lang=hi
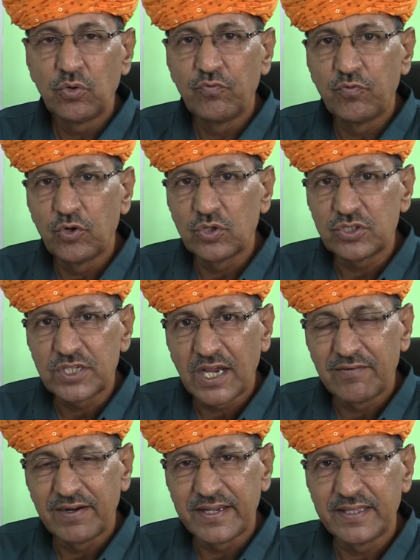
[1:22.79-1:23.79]
तो वो
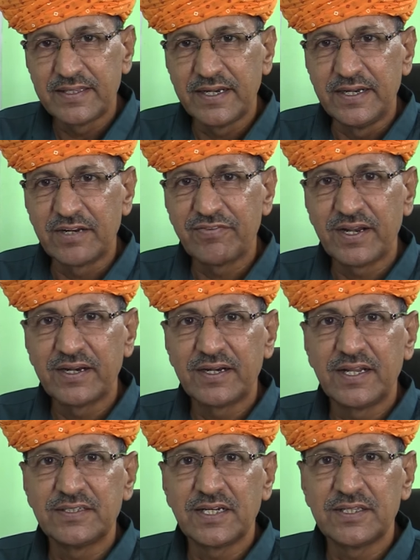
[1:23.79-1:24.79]
सेखावाटी के अंदर इंटरफेयर
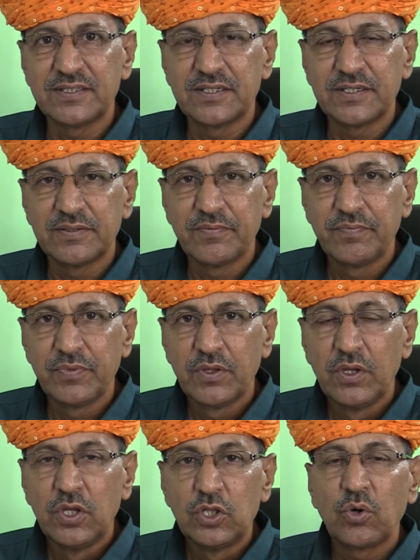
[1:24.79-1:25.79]
करना चाहते थे
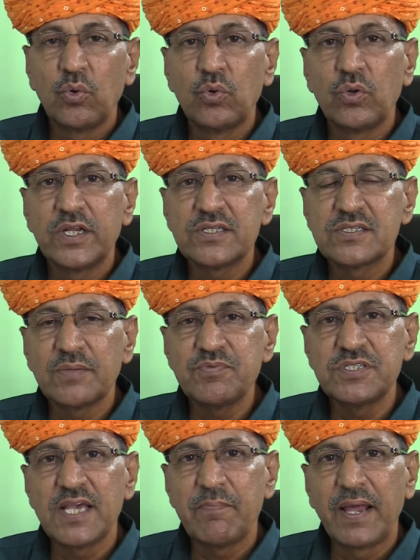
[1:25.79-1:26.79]
तो उन्होंने
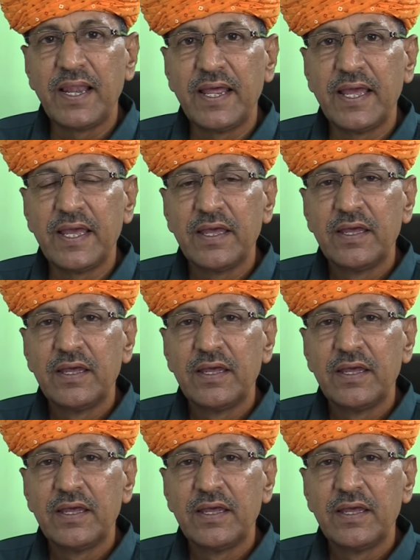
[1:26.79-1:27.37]
सबसे पहले